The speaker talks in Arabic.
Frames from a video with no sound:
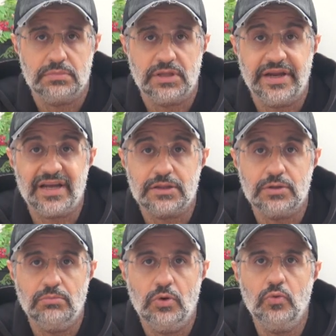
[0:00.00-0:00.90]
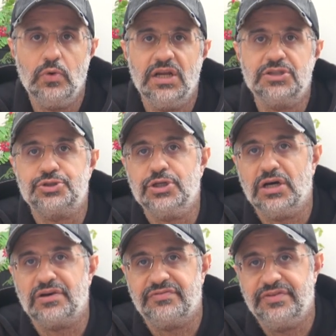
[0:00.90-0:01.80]
طريقه نمو
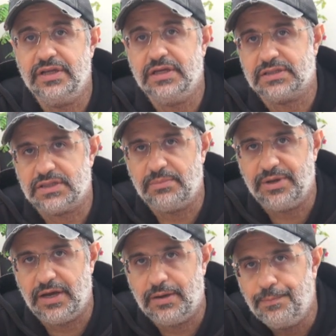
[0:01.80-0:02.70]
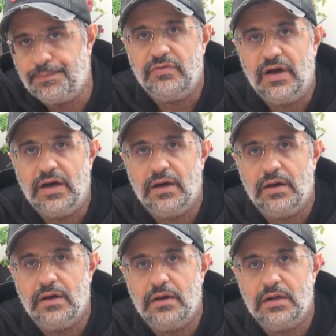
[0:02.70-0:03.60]
الاشجار في الطبيعه
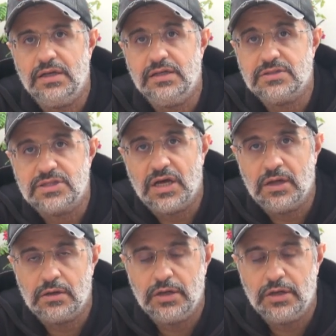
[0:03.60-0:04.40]
فالإنسان